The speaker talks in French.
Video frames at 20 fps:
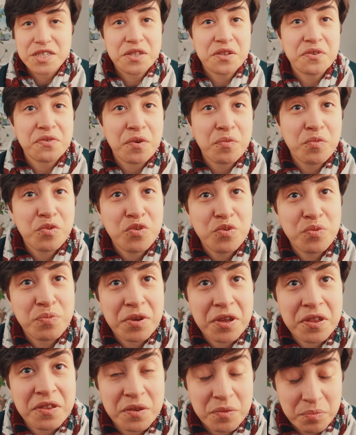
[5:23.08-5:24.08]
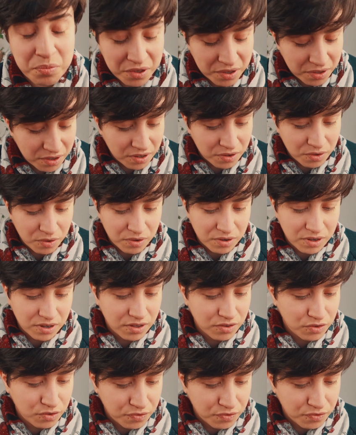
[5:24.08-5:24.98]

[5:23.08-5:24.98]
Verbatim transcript: C'est vraiment super sympa. Alors là,